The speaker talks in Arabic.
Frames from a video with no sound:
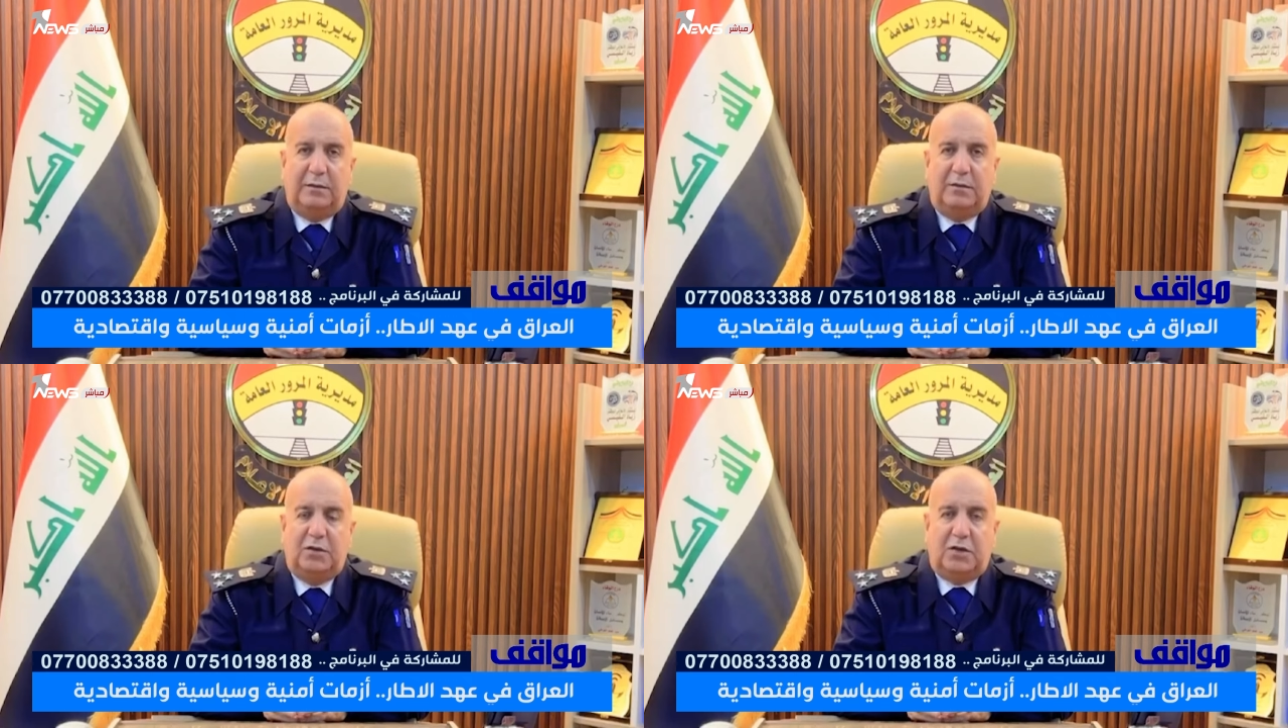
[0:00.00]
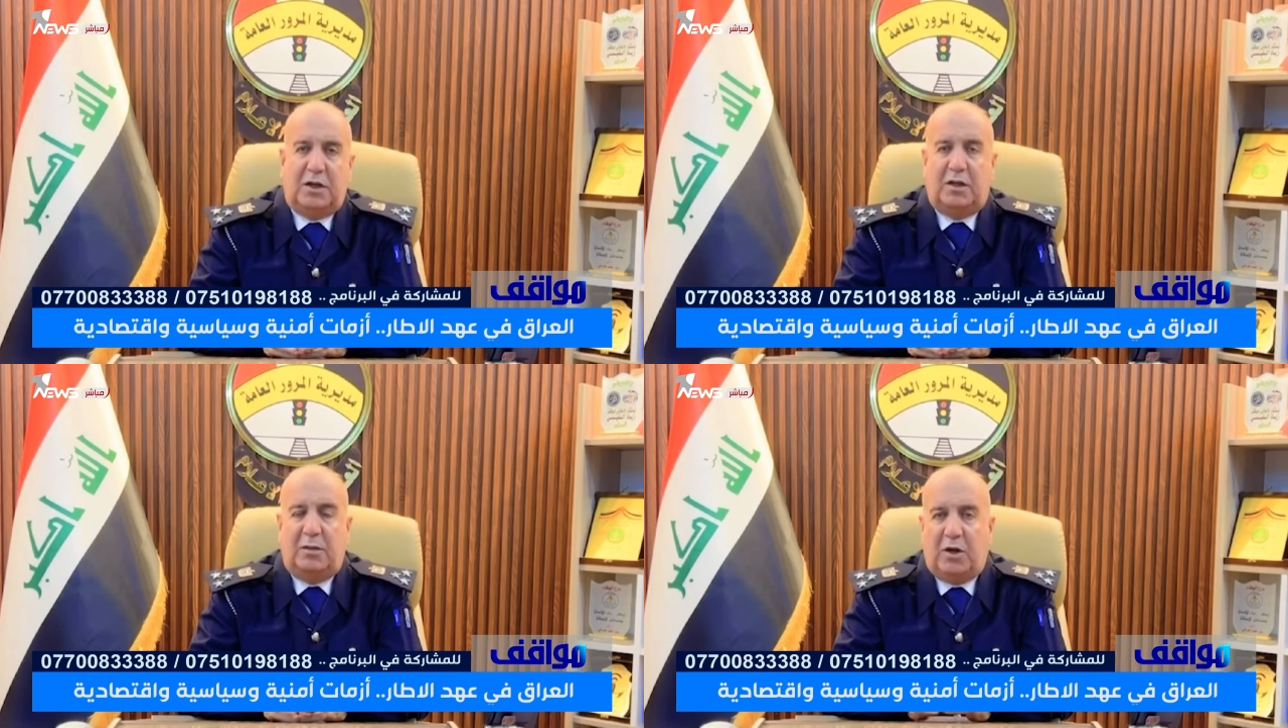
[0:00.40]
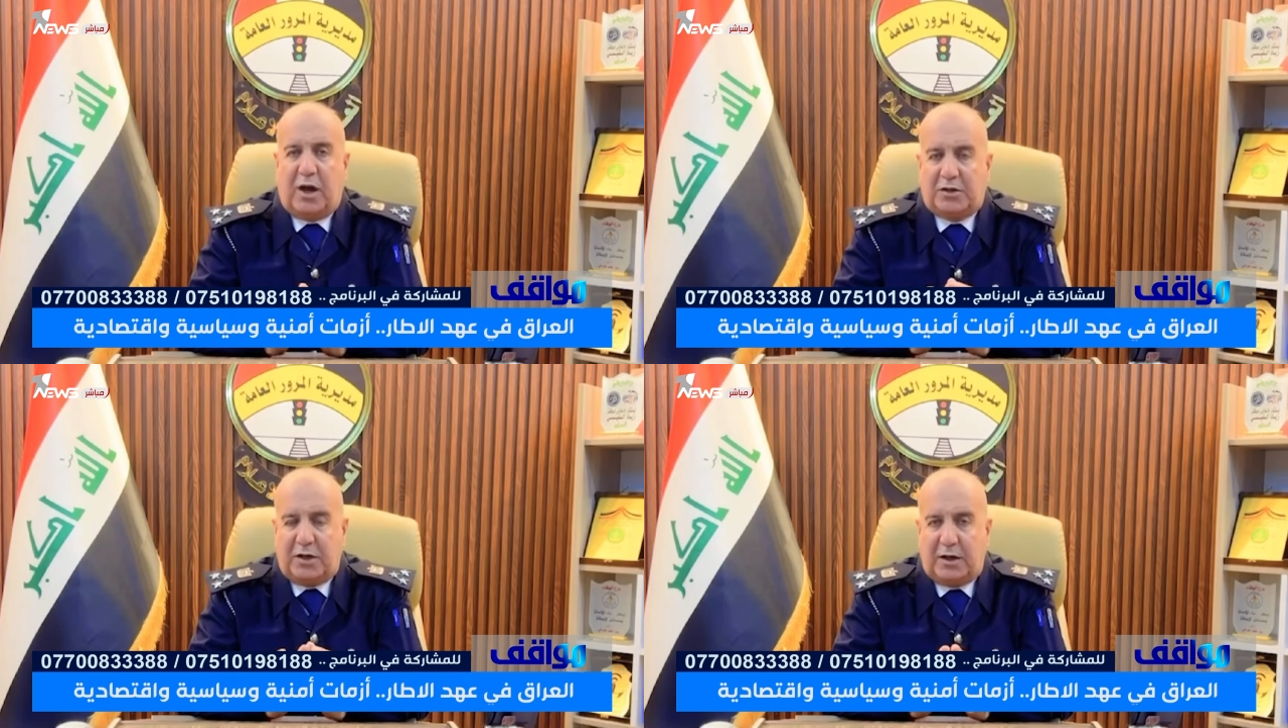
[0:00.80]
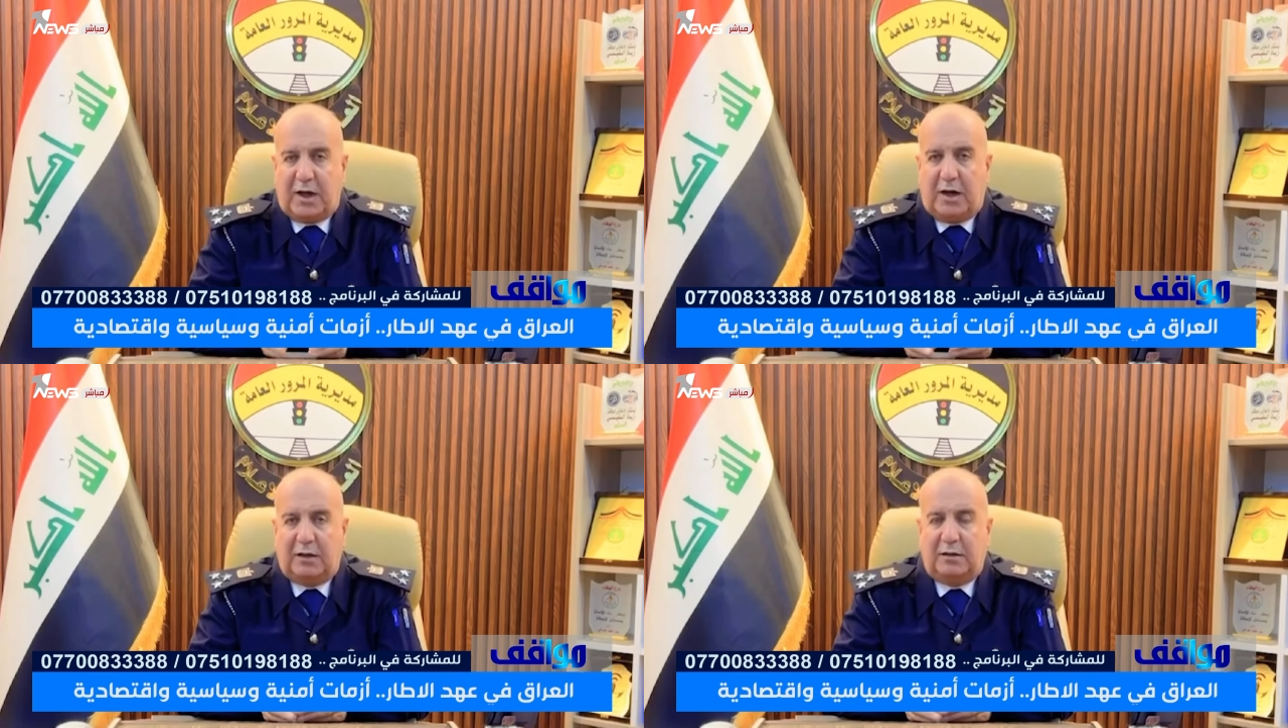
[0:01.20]
جتنا
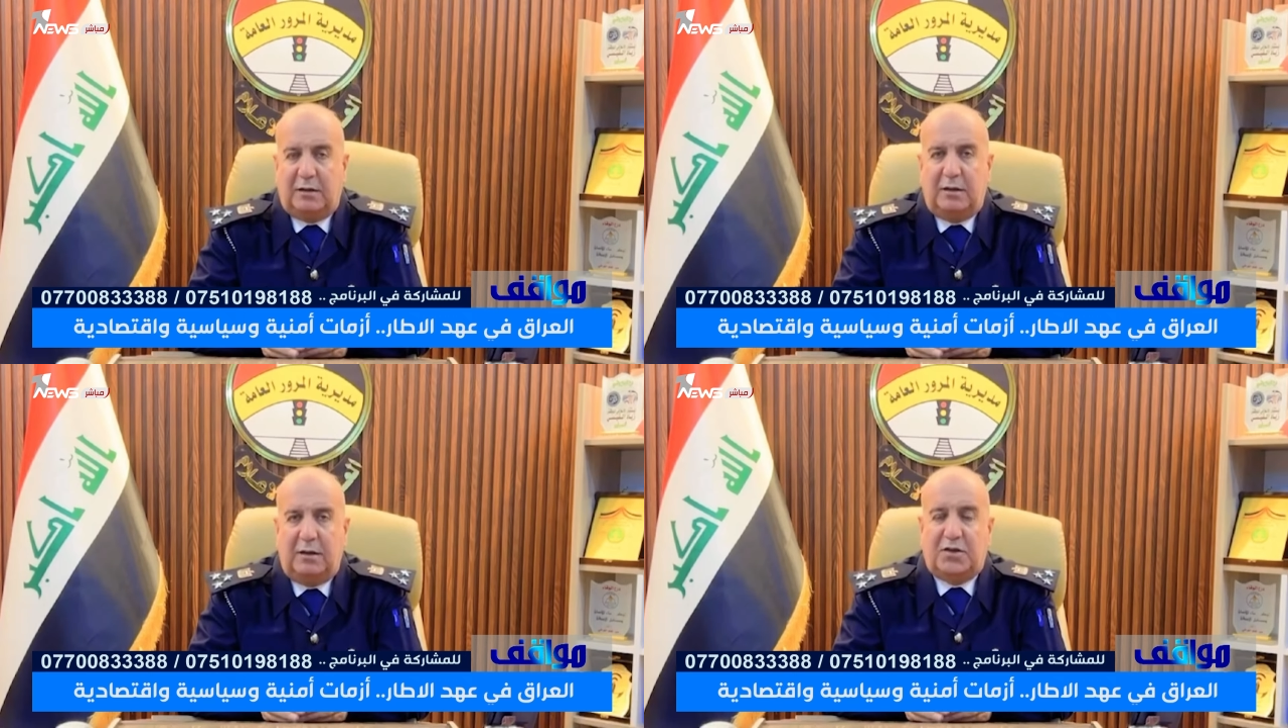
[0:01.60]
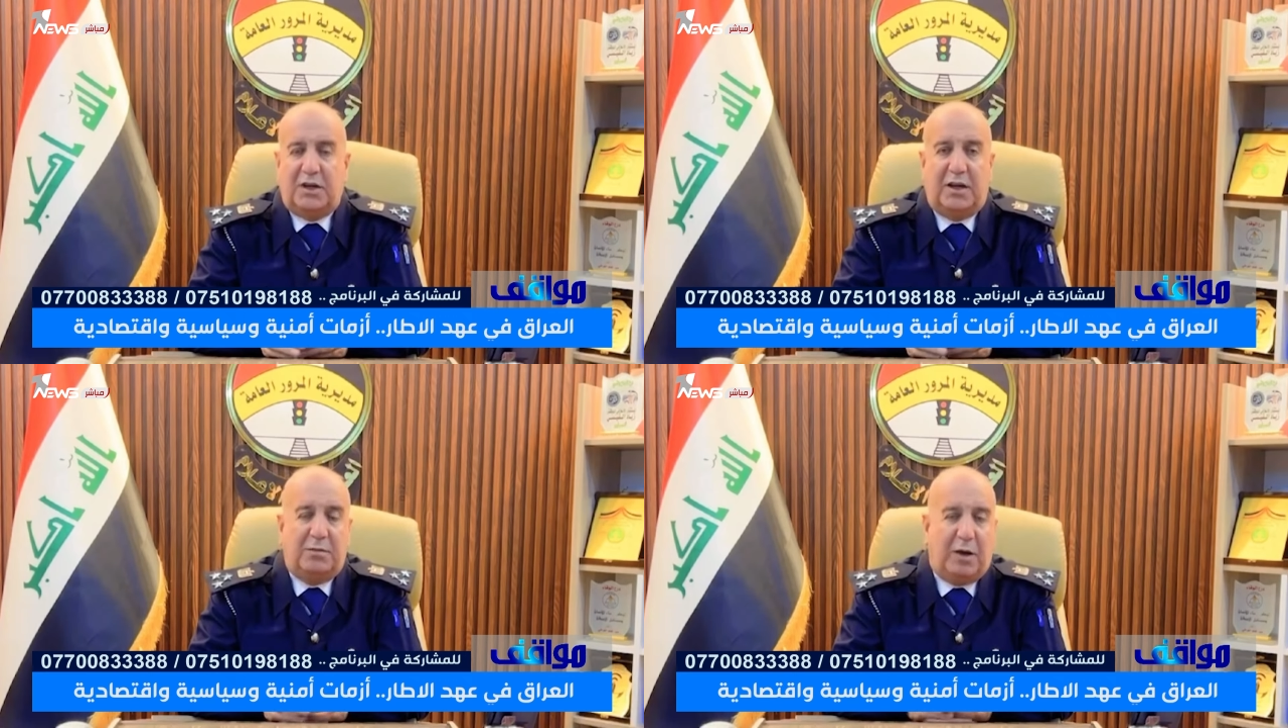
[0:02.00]
مناشدات للسيد